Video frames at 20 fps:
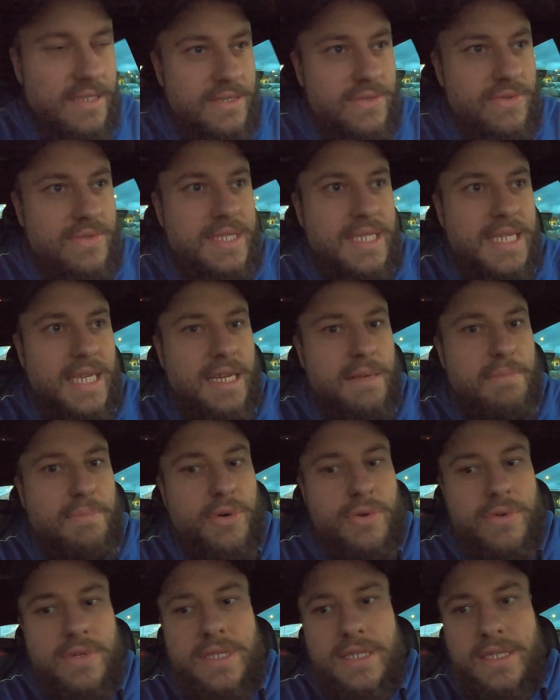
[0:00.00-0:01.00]
so 10
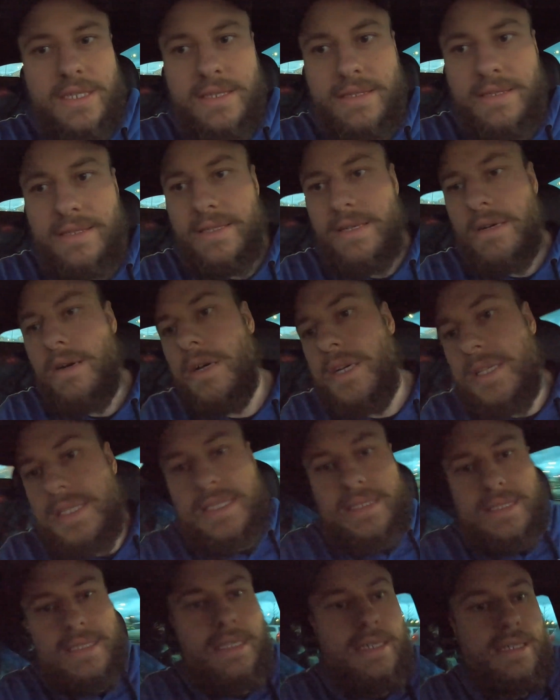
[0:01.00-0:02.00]
Punkte. Ah,
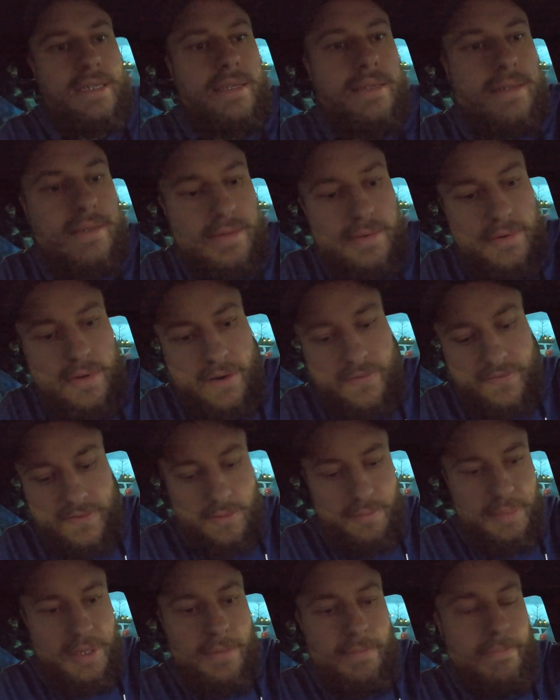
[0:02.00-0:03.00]
jetzt ist hier auf
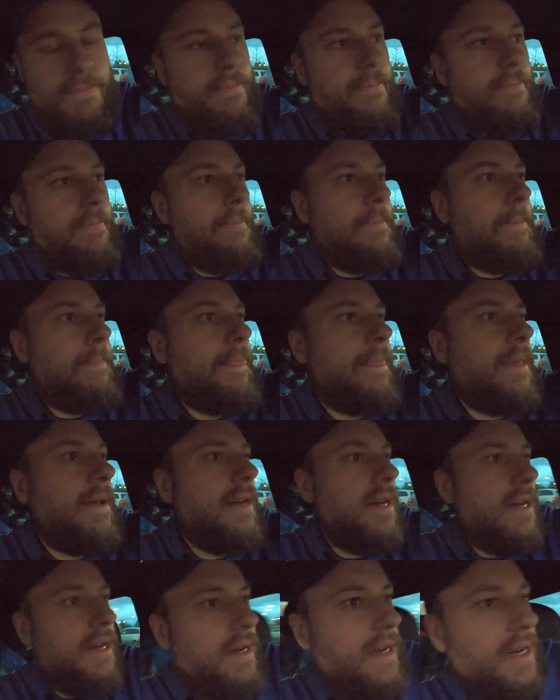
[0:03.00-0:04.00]
zu piepen. Äh,
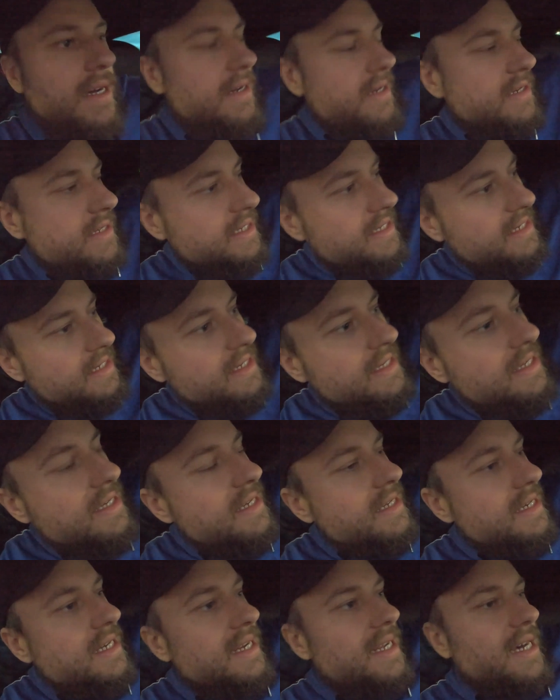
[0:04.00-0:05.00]
keine
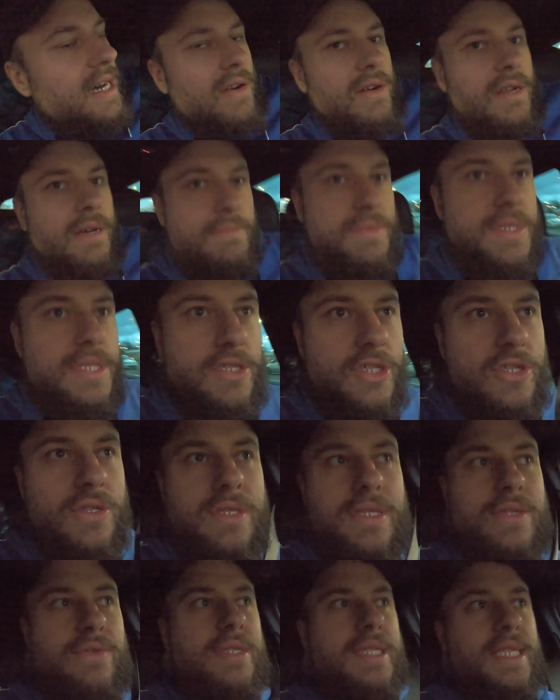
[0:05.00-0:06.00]
Ahnung, da müssen
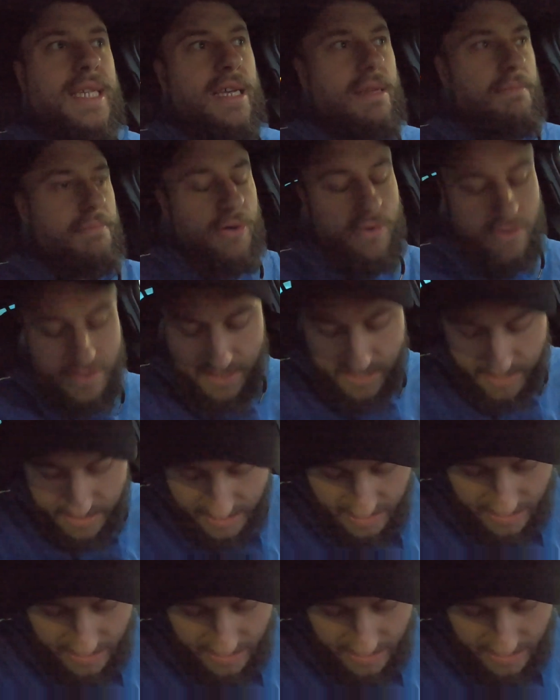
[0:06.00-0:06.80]
schon so 10 Punkte